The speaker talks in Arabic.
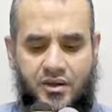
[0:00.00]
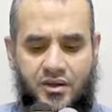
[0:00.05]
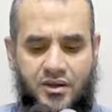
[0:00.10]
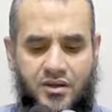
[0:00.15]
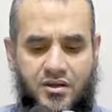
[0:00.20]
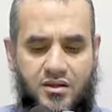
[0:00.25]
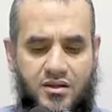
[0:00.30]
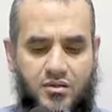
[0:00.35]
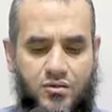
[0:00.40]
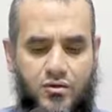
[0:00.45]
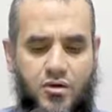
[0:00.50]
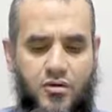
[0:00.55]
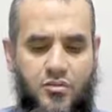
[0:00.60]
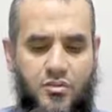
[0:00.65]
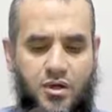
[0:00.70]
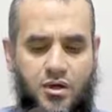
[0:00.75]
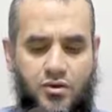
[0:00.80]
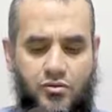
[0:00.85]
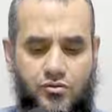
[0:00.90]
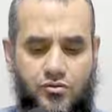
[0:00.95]
يعني هو
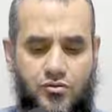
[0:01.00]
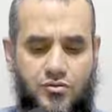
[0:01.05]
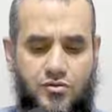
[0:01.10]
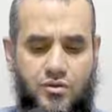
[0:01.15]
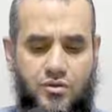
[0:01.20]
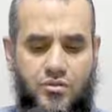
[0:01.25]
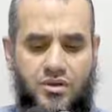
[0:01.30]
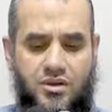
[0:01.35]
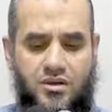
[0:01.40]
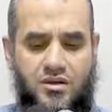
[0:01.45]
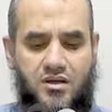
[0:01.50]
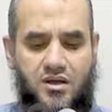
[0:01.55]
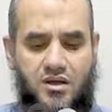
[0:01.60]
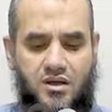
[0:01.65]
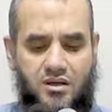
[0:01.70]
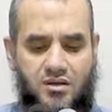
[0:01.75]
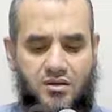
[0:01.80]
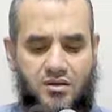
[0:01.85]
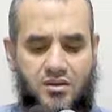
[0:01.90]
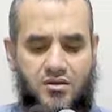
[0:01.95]
مقدور وبين
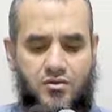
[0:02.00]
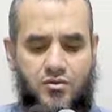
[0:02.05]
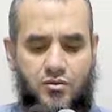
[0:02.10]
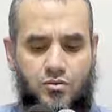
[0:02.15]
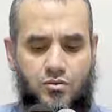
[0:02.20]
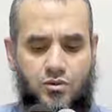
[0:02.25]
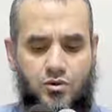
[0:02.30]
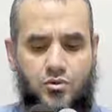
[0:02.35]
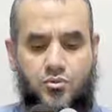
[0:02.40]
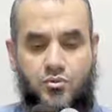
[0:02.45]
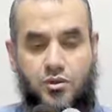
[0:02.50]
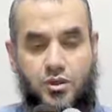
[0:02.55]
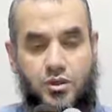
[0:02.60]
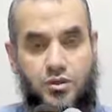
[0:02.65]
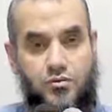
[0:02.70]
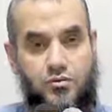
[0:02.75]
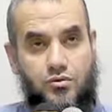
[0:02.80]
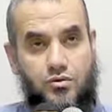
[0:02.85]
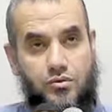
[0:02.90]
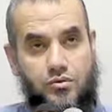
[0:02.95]
أيديكم
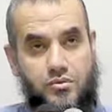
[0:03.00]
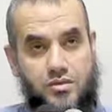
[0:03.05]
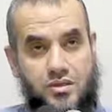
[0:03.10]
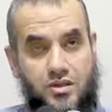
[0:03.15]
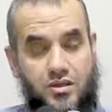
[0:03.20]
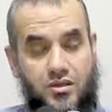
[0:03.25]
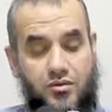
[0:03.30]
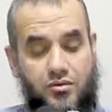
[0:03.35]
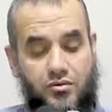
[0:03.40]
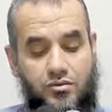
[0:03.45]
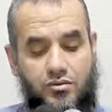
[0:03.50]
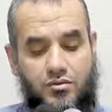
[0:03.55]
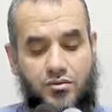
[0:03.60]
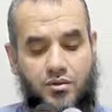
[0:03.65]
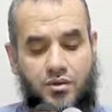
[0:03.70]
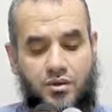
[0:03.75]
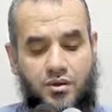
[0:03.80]
ويمكنكم صيده